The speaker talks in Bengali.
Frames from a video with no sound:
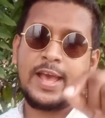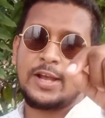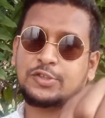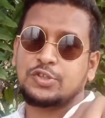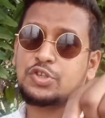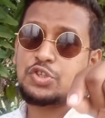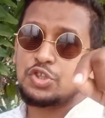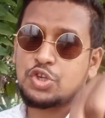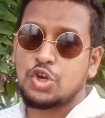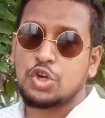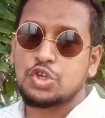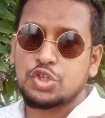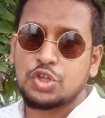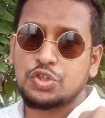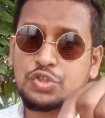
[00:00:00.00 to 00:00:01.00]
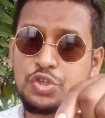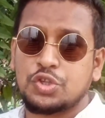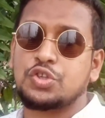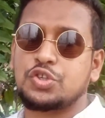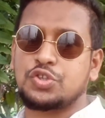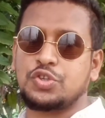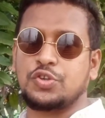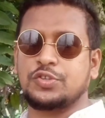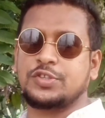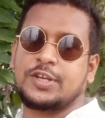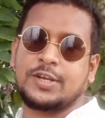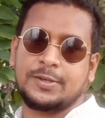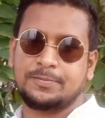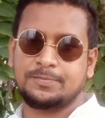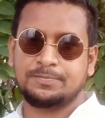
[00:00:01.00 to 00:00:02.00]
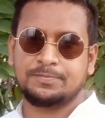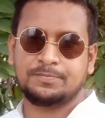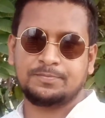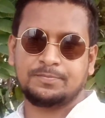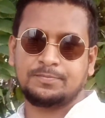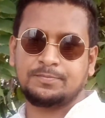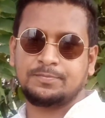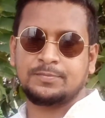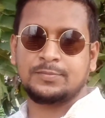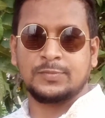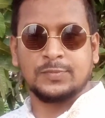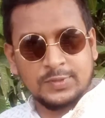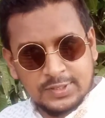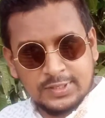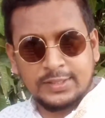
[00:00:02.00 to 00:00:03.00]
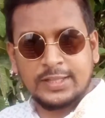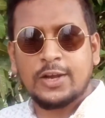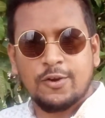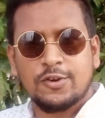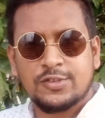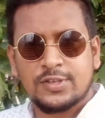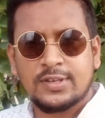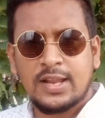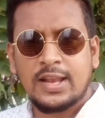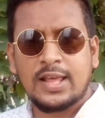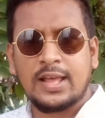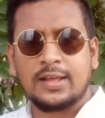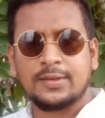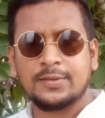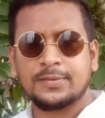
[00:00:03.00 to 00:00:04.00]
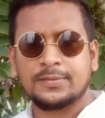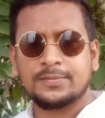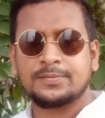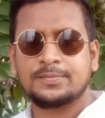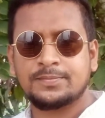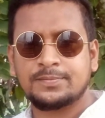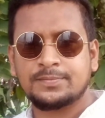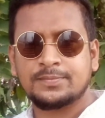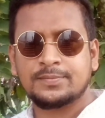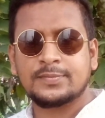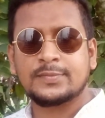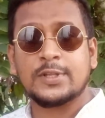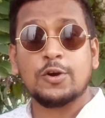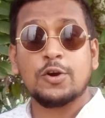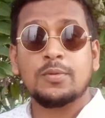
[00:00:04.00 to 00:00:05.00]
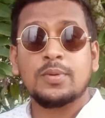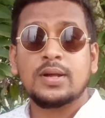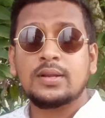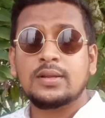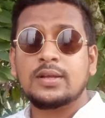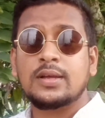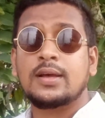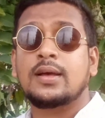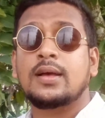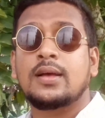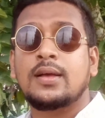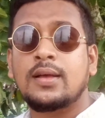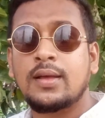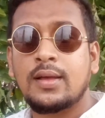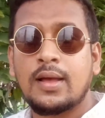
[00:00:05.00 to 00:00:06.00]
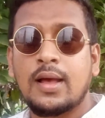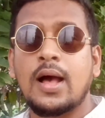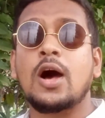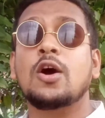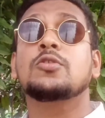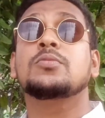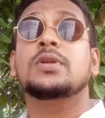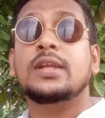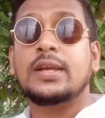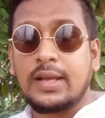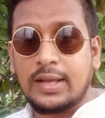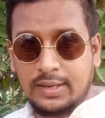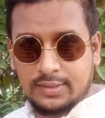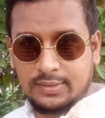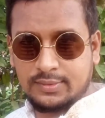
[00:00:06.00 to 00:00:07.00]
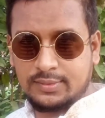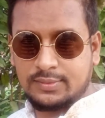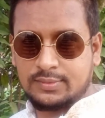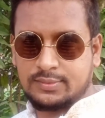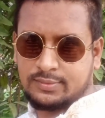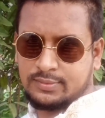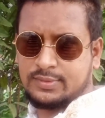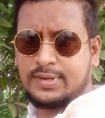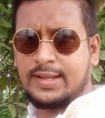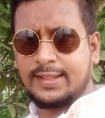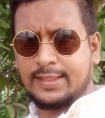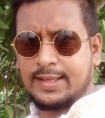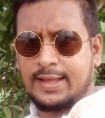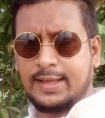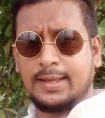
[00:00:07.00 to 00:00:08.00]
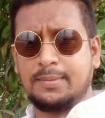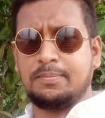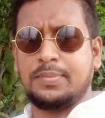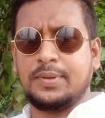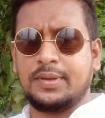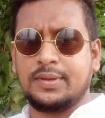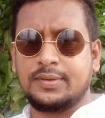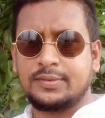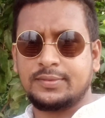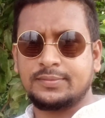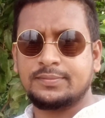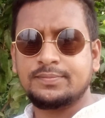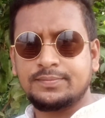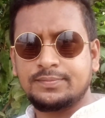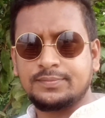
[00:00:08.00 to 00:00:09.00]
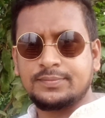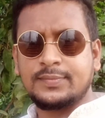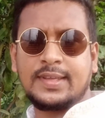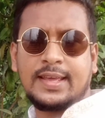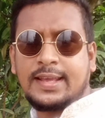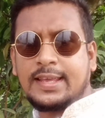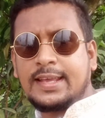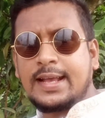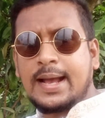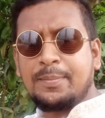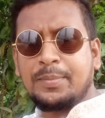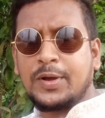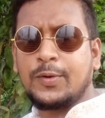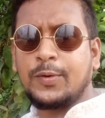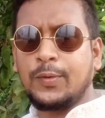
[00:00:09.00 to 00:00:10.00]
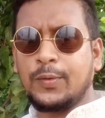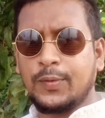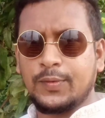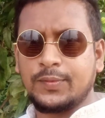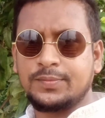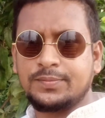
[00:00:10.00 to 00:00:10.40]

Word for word: একজন সংসদ সদস্য সে চিন্তা করছেন আল্লাহ তাও আবার আওয়ামী লীগের নেতা এমপি হ্যাঁ কি কামটা করলো